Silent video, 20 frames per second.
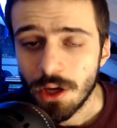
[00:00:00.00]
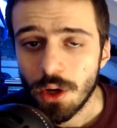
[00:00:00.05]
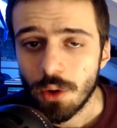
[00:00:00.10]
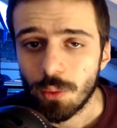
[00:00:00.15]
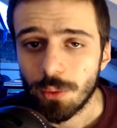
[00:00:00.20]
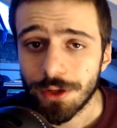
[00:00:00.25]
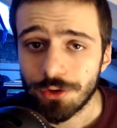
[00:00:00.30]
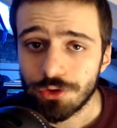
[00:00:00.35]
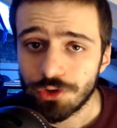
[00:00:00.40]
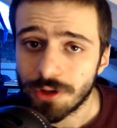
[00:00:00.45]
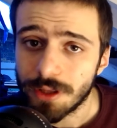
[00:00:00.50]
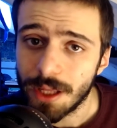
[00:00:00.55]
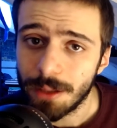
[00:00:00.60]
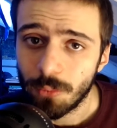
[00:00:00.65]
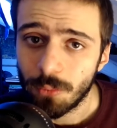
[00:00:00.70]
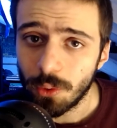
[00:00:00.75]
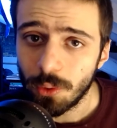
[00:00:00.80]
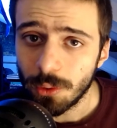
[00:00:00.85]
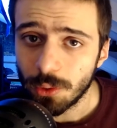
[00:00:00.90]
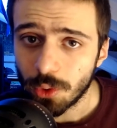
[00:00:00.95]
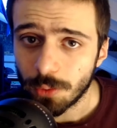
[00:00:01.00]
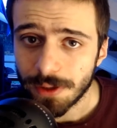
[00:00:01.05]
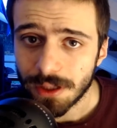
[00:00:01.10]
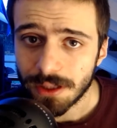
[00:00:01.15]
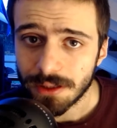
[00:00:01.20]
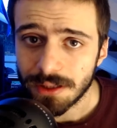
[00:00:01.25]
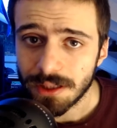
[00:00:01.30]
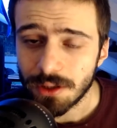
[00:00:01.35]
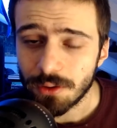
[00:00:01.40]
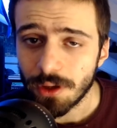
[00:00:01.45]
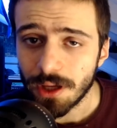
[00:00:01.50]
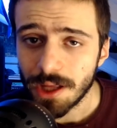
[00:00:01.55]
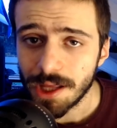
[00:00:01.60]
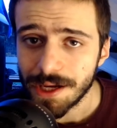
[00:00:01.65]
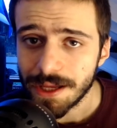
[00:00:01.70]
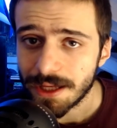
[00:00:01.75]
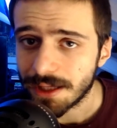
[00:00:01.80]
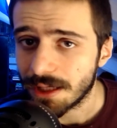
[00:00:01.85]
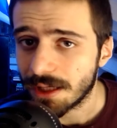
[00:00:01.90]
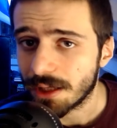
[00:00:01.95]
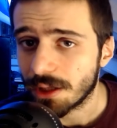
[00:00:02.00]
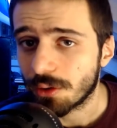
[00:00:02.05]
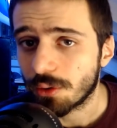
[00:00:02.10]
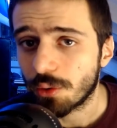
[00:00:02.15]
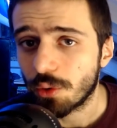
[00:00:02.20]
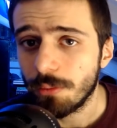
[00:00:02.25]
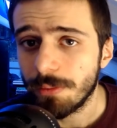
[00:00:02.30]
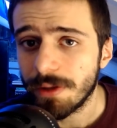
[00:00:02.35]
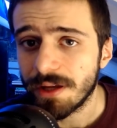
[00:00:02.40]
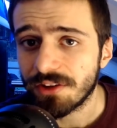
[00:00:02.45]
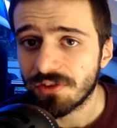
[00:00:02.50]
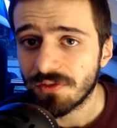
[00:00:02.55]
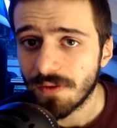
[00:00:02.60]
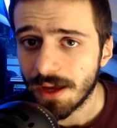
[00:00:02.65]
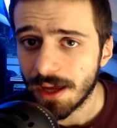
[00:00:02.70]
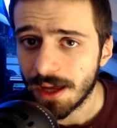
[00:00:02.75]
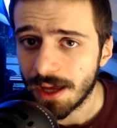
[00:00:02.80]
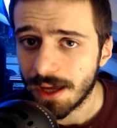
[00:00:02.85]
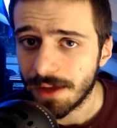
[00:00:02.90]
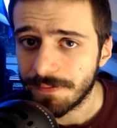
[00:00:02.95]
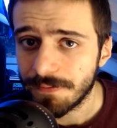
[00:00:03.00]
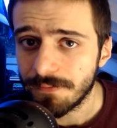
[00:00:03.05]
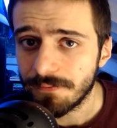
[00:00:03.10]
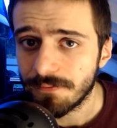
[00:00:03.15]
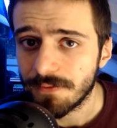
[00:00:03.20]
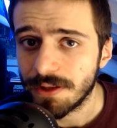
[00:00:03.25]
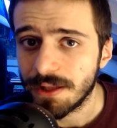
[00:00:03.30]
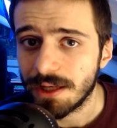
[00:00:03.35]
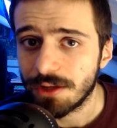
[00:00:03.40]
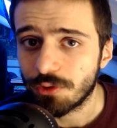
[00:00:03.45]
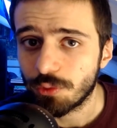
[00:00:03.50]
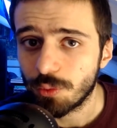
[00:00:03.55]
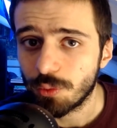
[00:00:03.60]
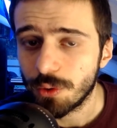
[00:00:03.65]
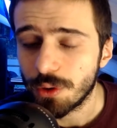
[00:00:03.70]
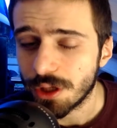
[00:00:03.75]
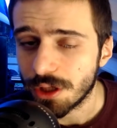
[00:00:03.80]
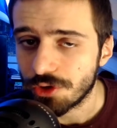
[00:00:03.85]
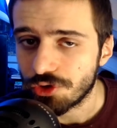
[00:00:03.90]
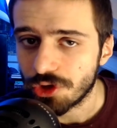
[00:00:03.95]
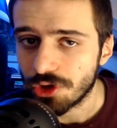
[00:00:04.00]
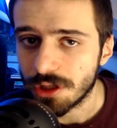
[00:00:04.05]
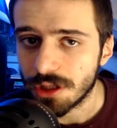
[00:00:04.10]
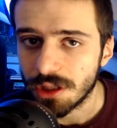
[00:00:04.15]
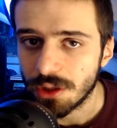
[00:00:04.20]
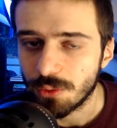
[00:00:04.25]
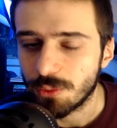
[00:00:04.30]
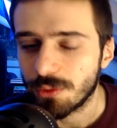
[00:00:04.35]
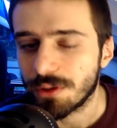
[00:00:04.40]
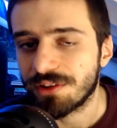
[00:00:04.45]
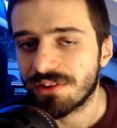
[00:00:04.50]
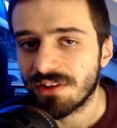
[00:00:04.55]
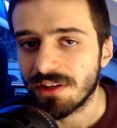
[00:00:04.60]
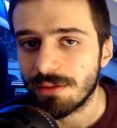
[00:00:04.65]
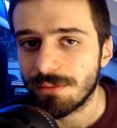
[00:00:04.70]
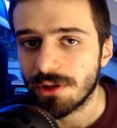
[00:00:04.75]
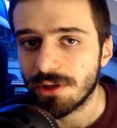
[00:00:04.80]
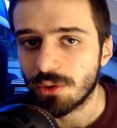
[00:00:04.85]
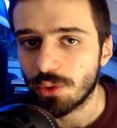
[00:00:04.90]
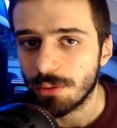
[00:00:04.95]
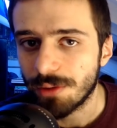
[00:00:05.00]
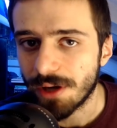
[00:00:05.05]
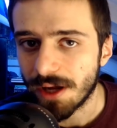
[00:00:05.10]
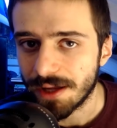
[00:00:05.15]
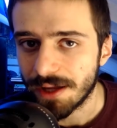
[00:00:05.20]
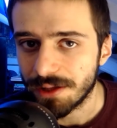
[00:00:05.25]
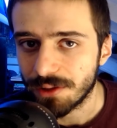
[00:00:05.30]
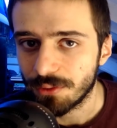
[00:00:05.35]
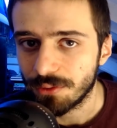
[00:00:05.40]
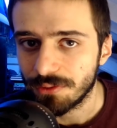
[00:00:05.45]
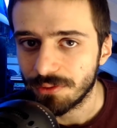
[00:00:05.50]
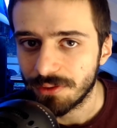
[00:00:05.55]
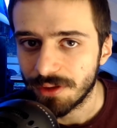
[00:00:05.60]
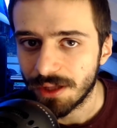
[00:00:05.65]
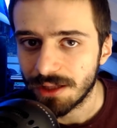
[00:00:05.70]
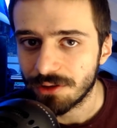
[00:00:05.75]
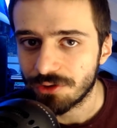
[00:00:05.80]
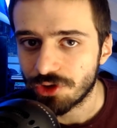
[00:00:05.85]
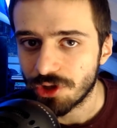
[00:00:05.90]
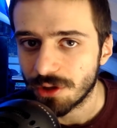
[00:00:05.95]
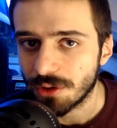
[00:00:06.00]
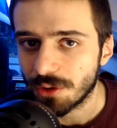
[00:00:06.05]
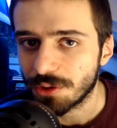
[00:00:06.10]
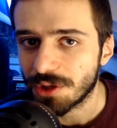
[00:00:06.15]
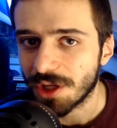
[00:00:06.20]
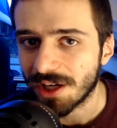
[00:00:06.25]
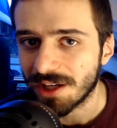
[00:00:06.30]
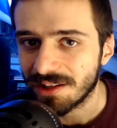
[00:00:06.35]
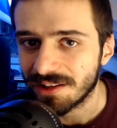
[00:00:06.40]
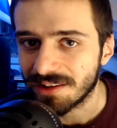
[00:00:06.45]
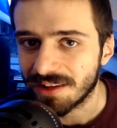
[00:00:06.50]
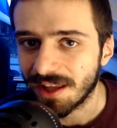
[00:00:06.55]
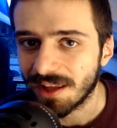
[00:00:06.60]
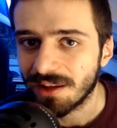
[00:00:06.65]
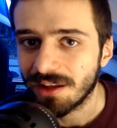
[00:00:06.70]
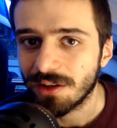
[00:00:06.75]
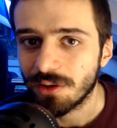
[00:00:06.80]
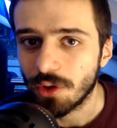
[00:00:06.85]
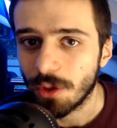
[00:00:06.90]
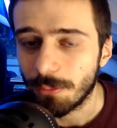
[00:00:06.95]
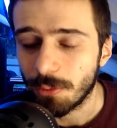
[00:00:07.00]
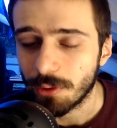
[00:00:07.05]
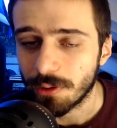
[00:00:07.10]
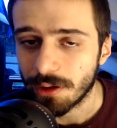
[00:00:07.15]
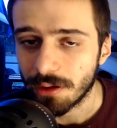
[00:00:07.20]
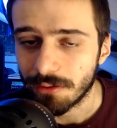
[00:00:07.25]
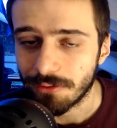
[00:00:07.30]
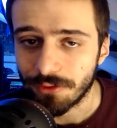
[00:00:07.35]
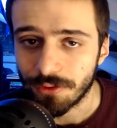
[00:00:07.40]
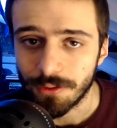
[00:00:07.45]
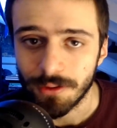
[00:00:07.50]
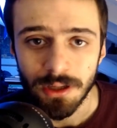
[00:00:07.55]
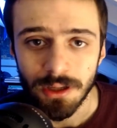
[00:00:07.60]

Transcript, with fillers: una città molto particolare che, come Isfahan, vede le sue origini in un insediamento ebraico nel 130 d.C.